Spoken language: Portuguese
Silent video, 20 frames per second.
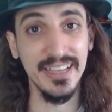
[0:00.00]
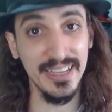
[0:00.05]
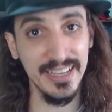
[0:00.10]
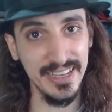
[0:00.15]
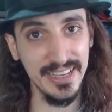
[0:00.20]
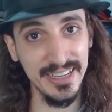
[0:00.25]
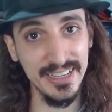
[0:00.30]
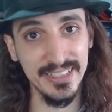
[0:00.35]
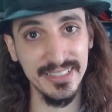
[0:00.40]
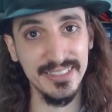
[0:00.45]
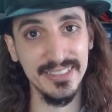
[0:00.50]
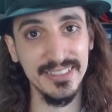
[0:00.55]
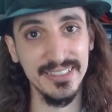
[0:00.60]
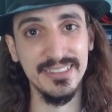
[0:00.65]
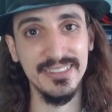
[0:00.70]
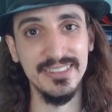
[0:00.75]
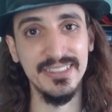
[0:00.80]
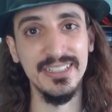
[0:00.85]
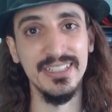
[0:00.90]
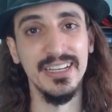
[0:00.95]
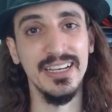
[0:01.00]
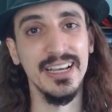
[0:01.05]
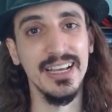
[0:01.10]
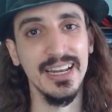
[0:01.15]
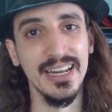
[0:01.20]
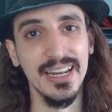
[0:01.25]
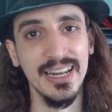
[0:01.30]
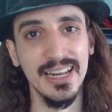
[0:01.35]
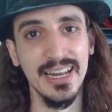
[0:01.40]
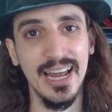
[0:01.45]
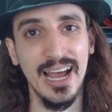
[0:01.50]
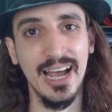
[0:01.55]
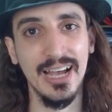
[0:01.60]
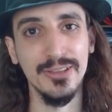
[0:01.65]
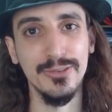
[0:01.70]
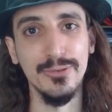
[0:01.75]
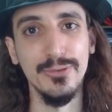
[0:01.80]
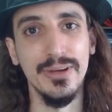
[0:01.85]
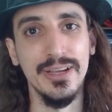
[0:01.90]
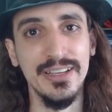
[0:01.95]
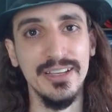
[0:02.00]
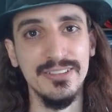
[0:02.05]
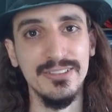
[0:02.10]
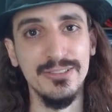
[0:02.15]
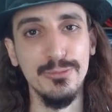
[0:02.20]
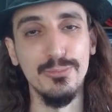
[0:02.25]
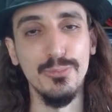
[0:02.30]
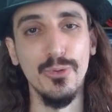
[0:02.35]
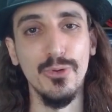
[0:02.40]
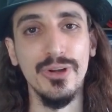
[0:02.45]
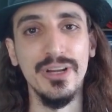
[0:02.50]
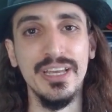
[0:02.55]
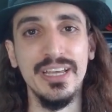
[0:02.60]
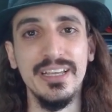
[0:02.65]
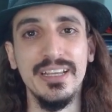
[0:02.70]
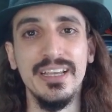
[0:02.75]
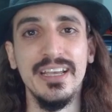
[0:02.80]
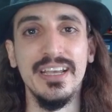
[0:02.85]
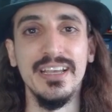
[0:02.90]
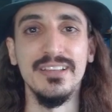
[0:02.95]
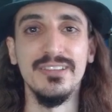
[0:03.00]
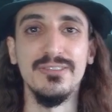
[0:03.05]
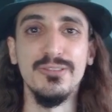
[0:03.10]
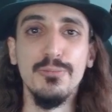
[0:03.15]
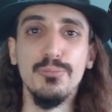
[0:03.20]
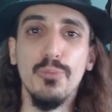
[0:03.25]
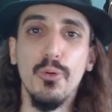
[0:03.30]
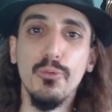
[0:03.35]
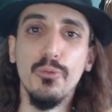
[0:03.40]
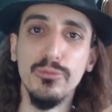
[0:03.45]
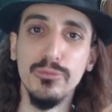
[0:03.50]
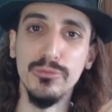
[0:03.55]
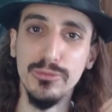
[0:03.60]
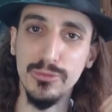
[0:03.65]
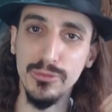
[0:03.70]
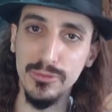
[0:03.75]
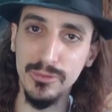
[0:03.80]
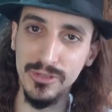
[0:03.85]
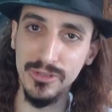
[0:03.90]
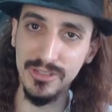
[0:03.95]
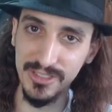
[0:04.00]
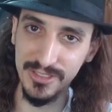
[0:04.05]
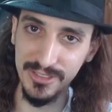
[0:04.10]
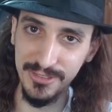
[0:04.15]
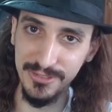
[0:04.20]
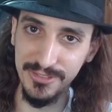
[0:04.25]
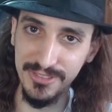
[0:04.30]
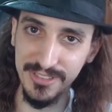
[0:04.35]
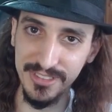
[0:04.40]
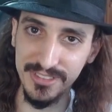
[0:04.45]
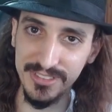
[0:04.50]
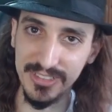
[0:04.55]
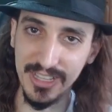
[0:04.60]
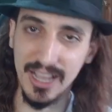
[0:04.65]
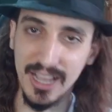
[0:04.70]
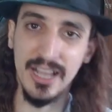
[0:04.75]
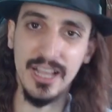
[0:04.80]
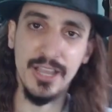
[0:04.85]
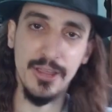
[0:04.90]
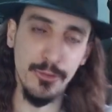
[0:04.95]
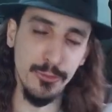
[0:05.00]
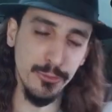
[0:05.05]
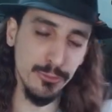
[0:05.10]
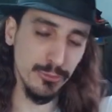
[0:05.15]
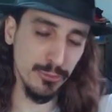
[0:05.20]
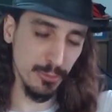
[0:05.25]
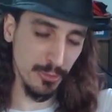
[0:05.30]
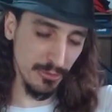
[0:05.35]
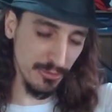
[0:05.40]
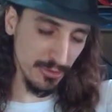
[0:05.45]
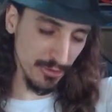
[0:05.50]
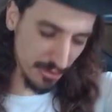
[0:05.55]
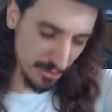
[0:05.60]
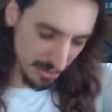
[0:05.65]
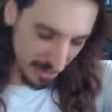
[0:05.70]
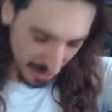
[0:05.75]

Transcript: este lado, este porém, este ponto de vista. Eu sou professor de